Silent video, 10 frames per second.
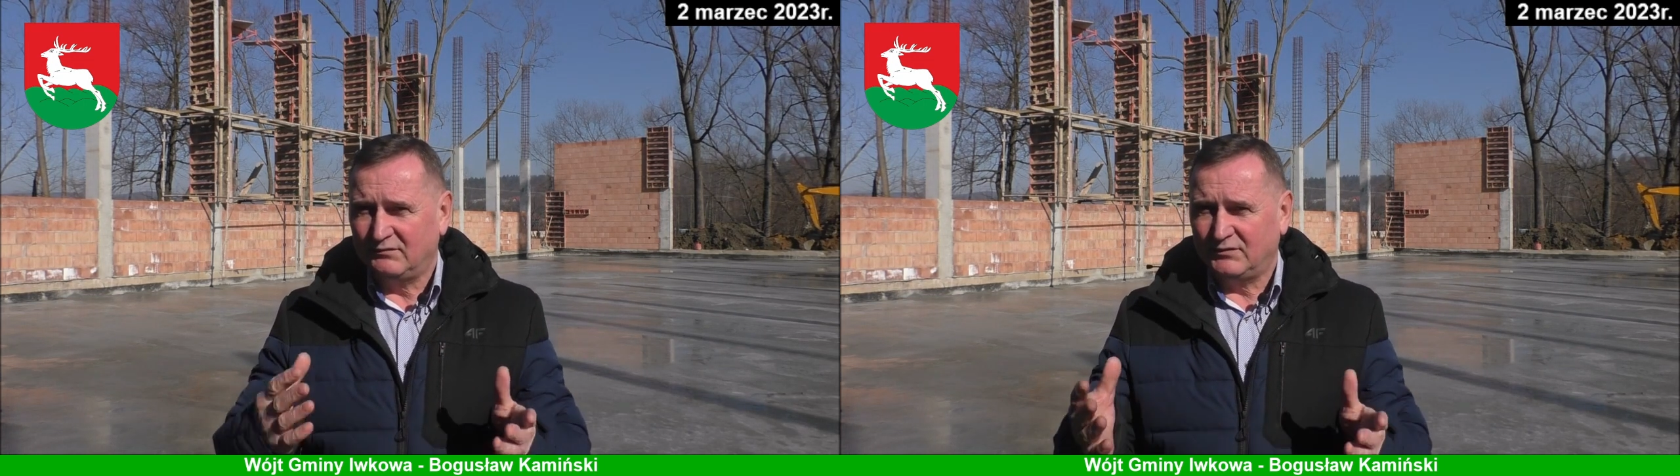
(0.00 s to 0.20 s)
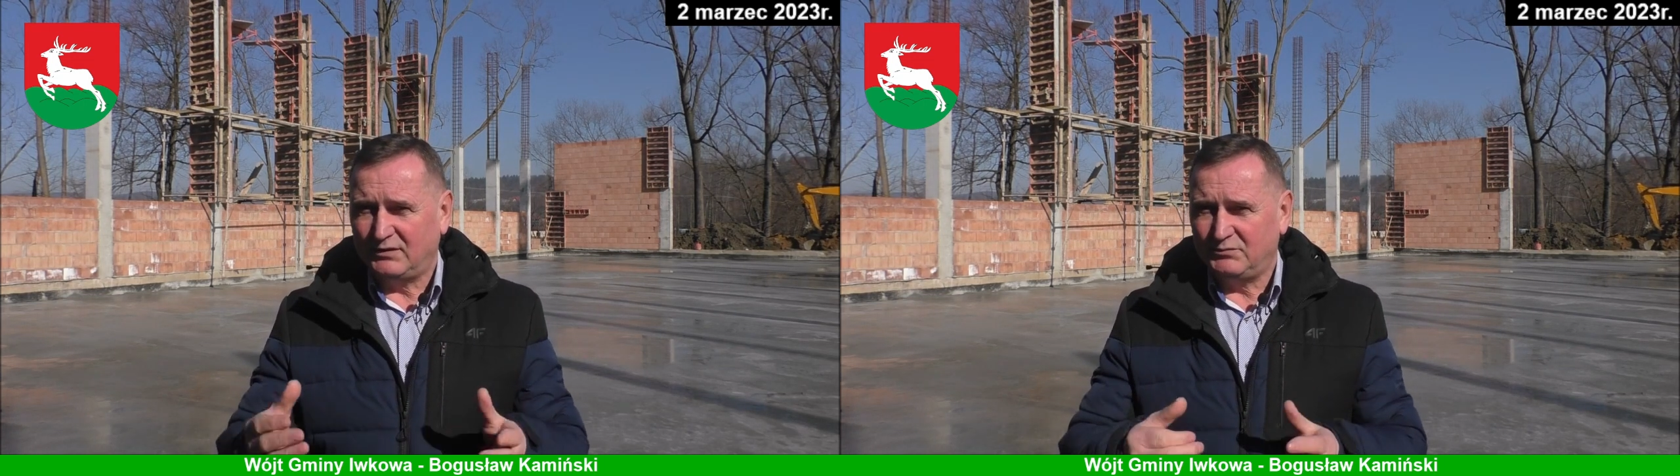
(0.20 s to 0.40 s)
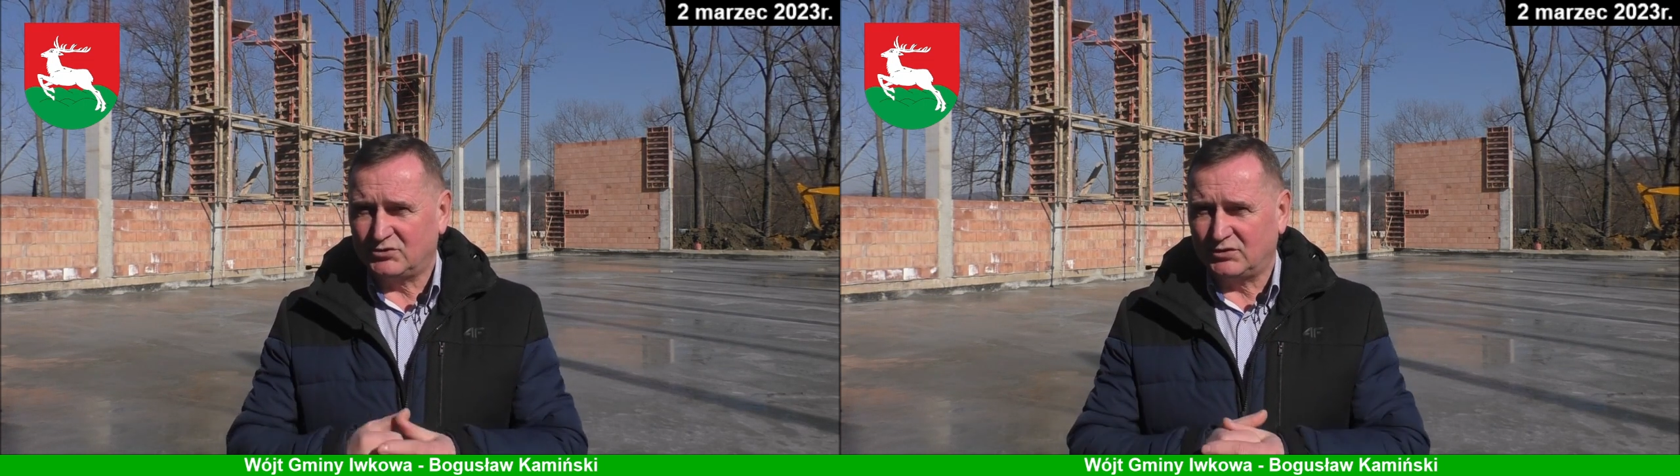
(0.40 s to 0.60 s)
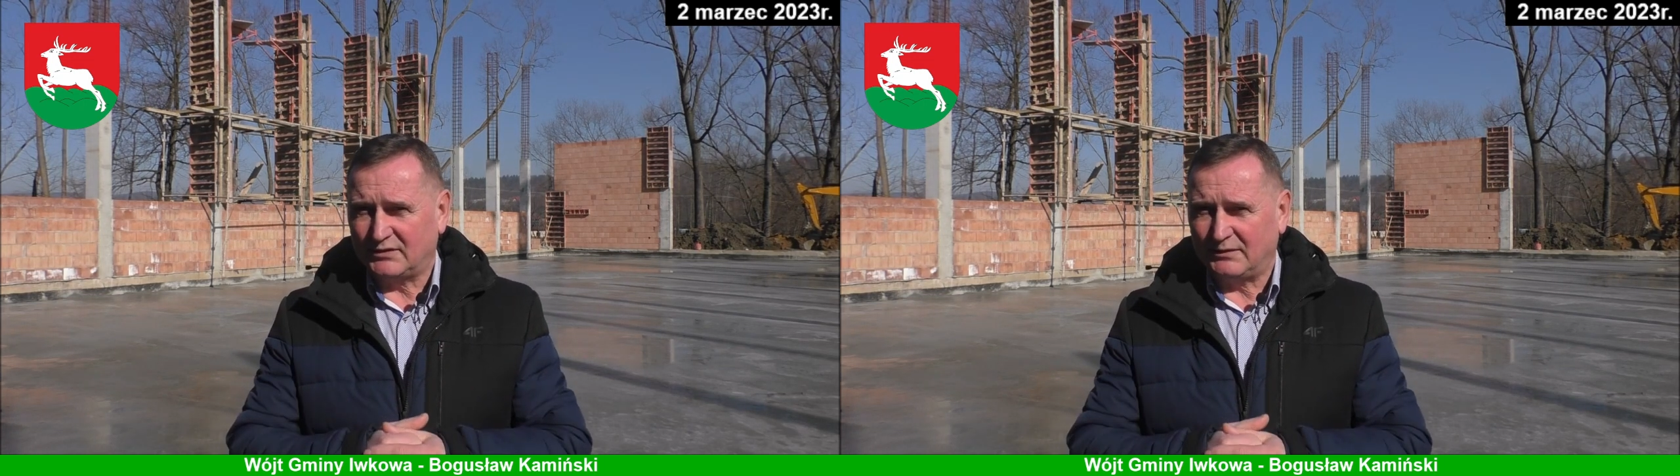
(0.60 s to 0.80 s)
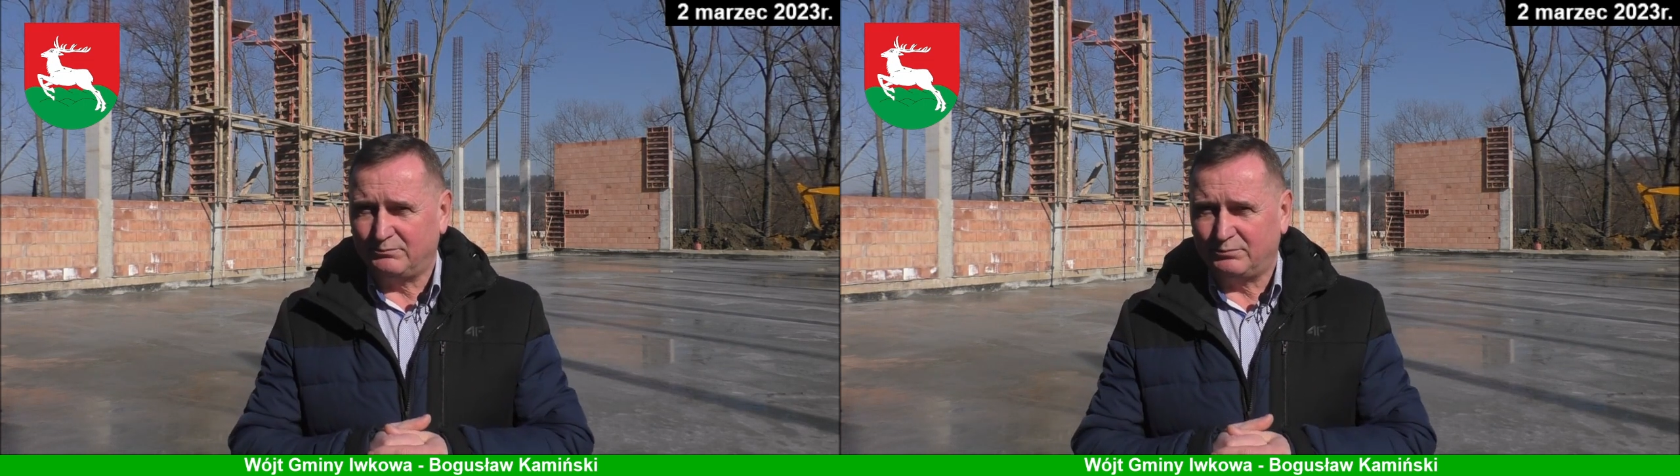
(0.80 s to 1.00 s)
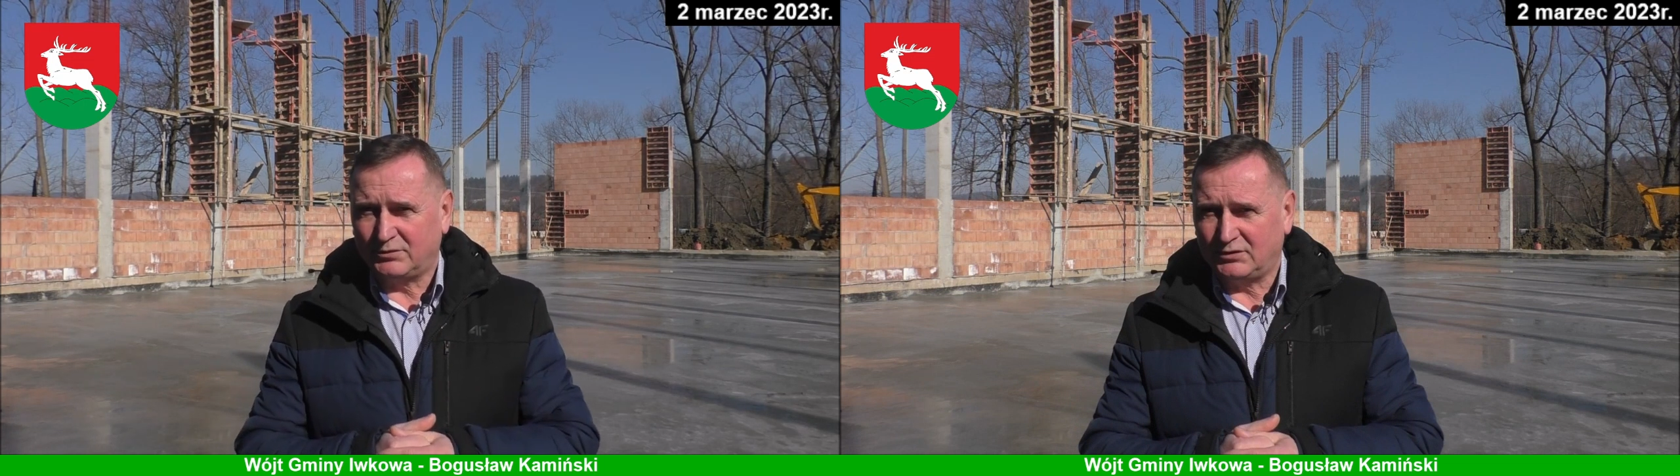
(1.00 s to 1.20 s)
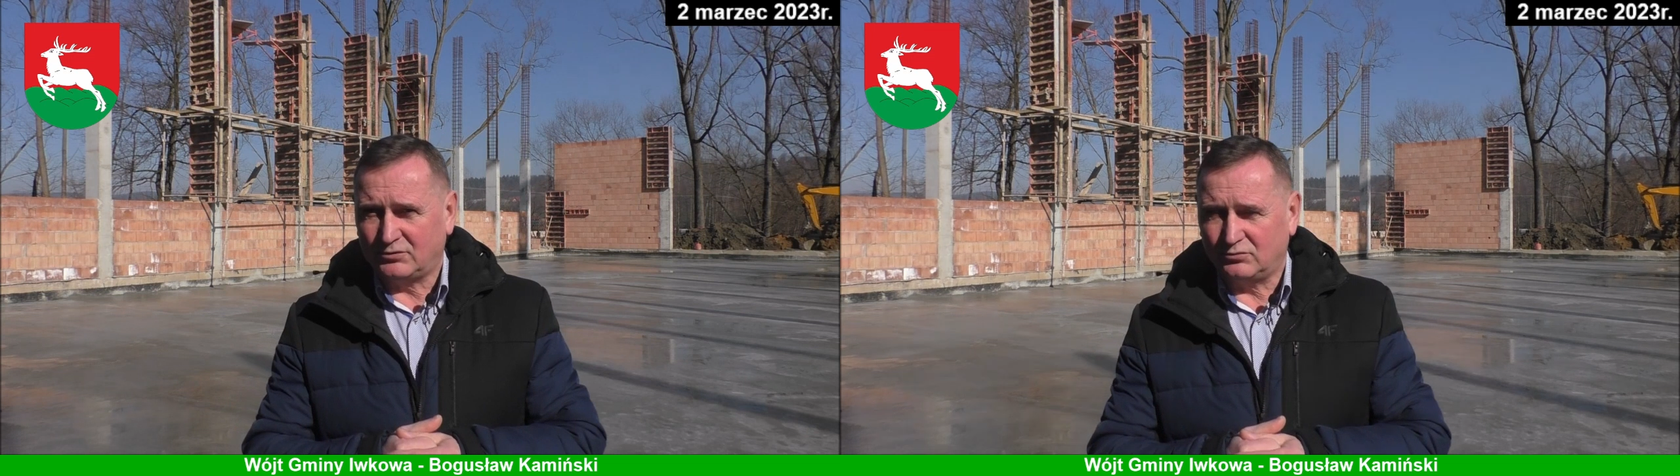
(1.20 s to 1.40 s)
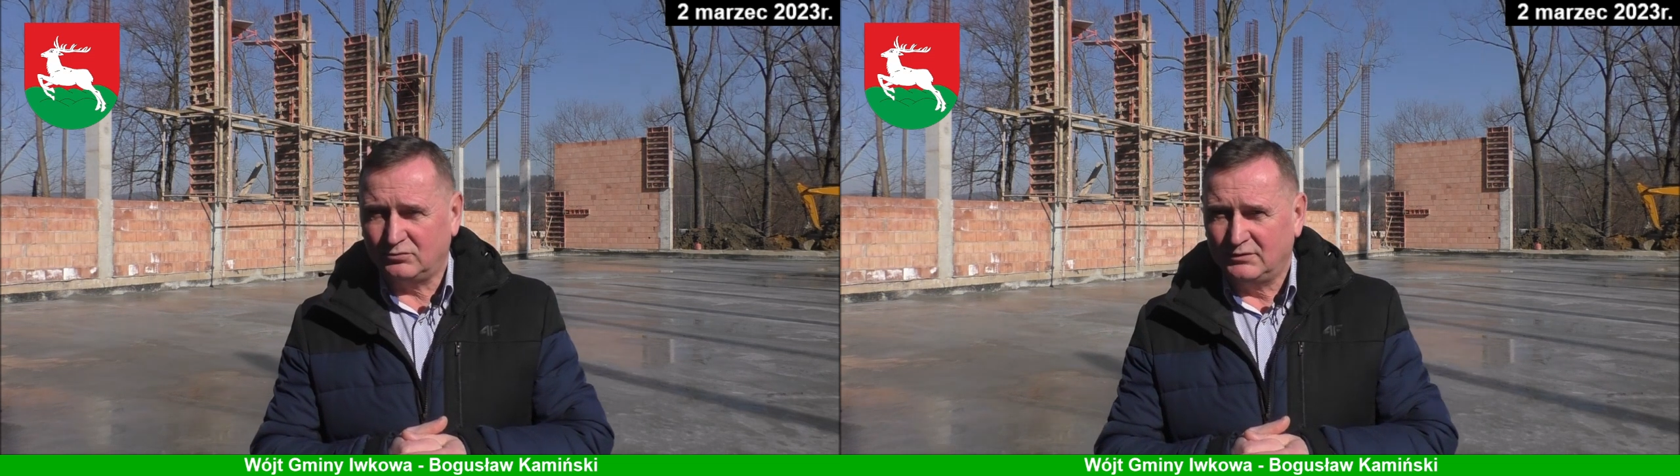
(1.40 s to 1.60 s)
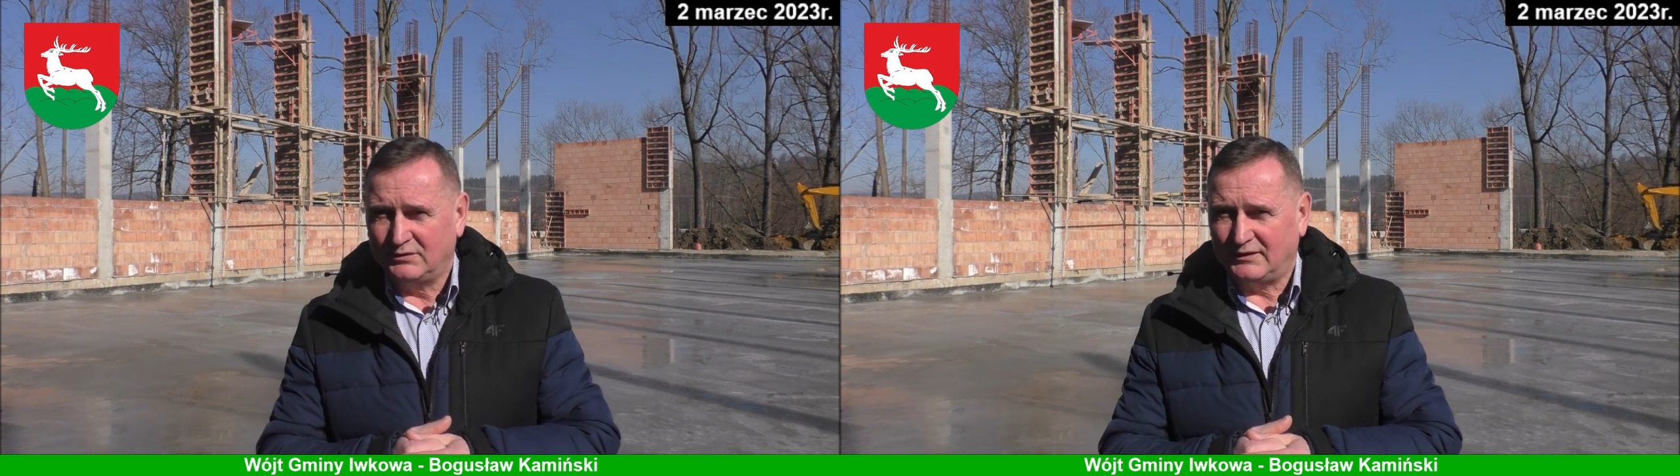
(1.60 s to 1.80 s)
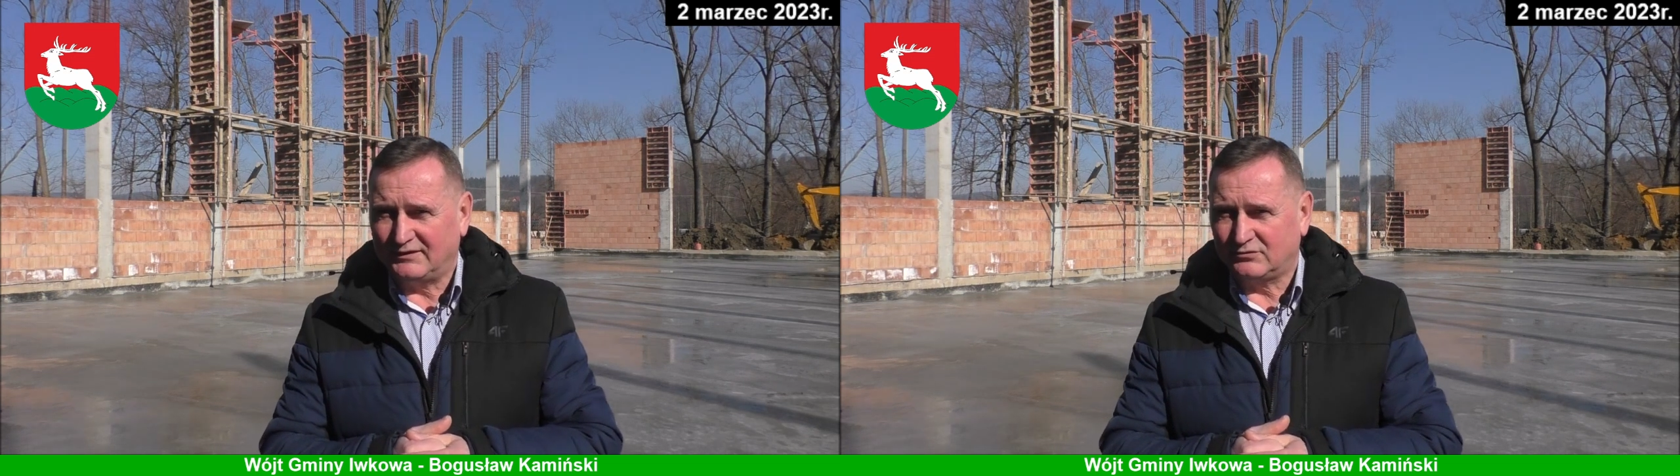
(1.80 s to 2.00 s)
w najbliższych tam
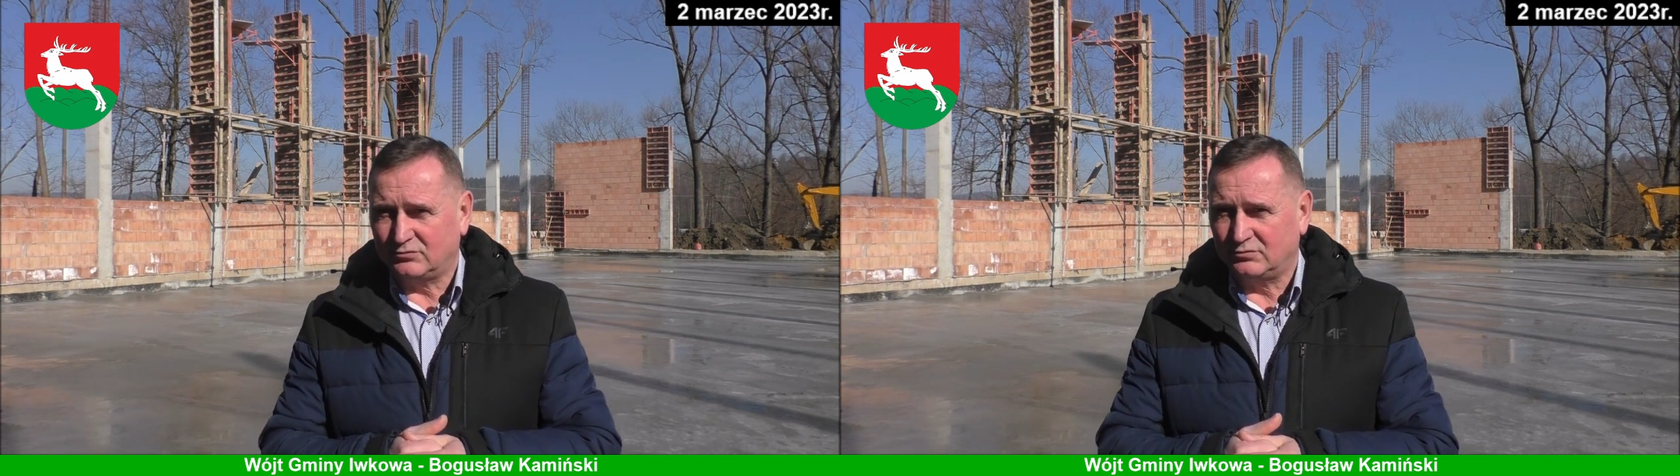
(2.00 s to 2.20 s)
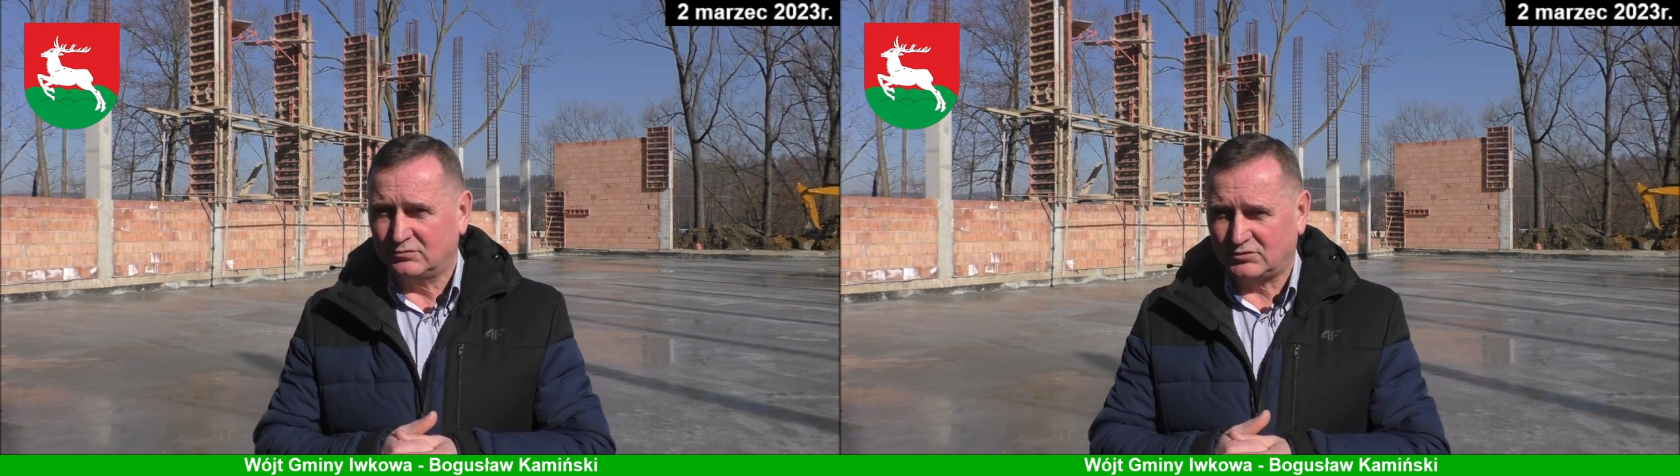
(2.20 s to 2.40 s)
kilkunastu